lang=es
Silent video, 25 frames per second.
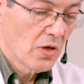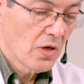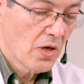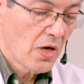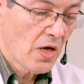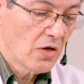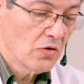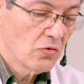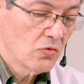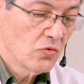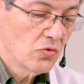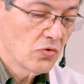
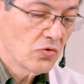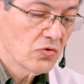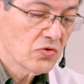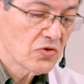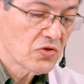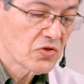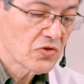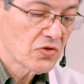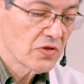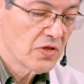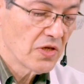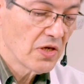
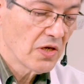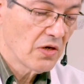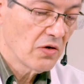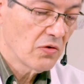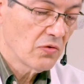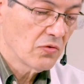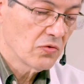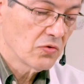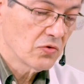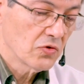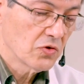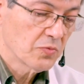Algunos de
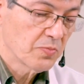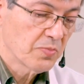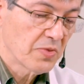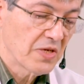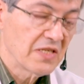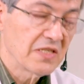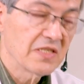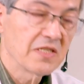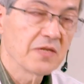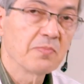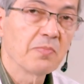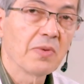los
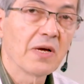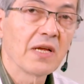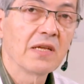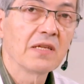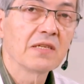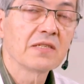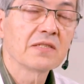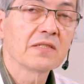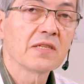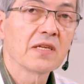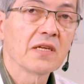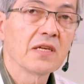
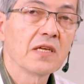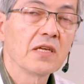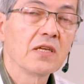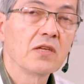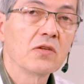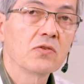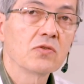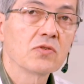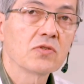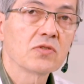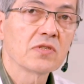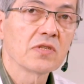principales
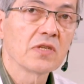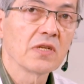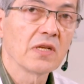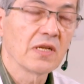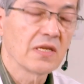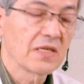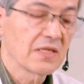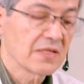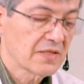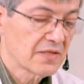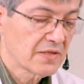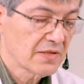tejidos
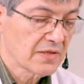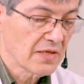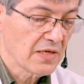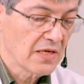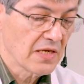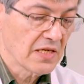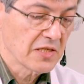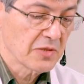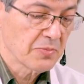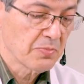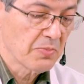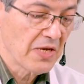en las,
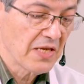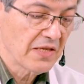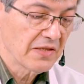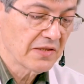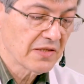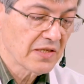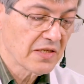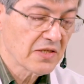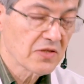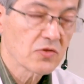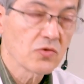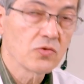
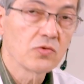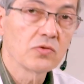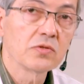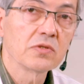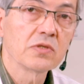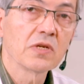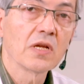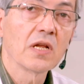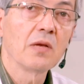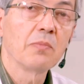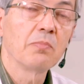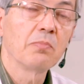plantas
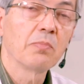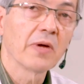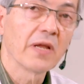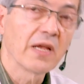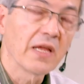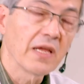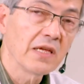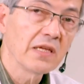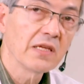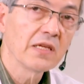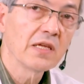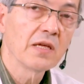son el
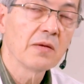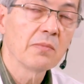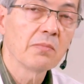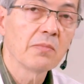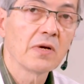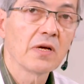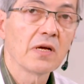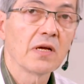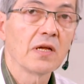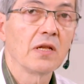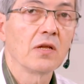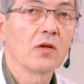
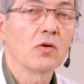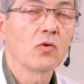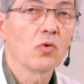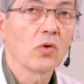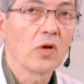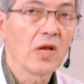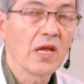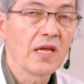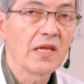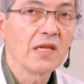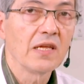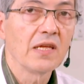parénquima, el
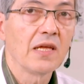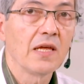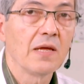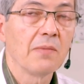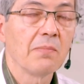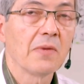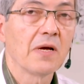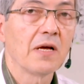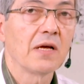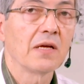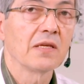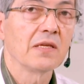
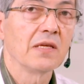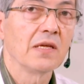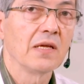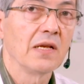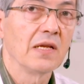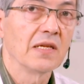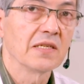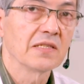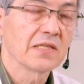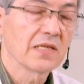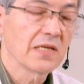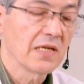colénquima y
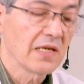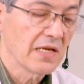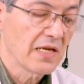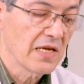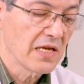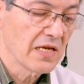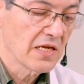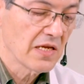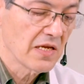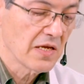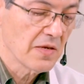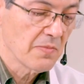el
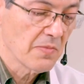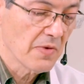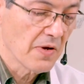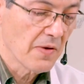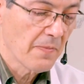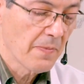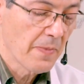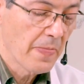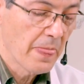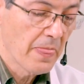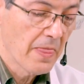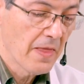
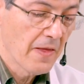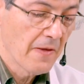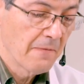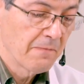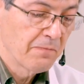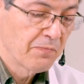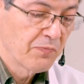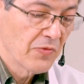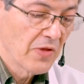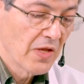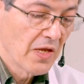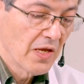esclerénquima.
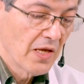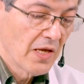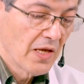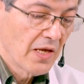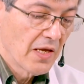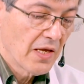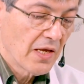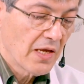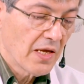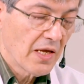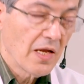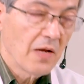
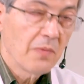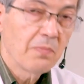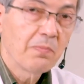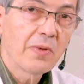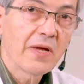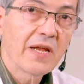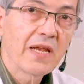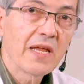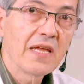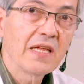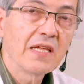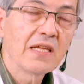El
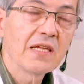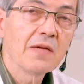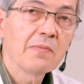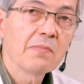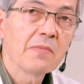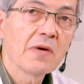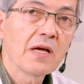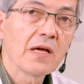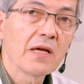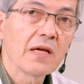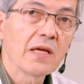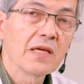
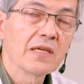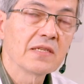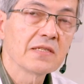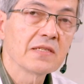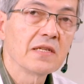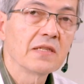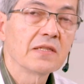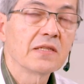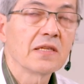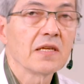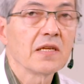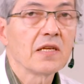parénquima
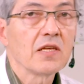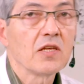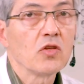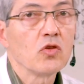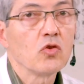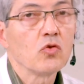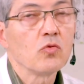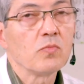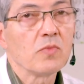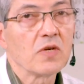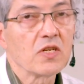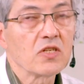es el
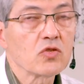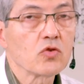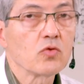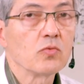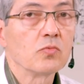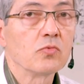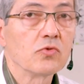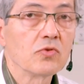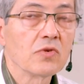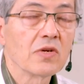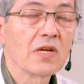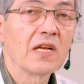tejido más
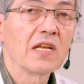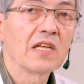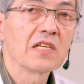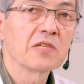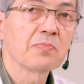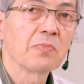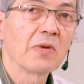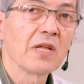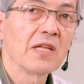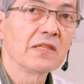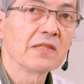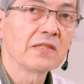común en
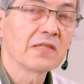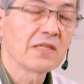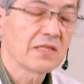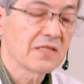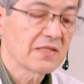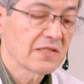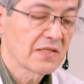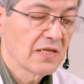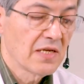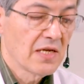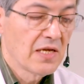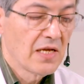las
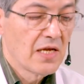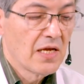plantas.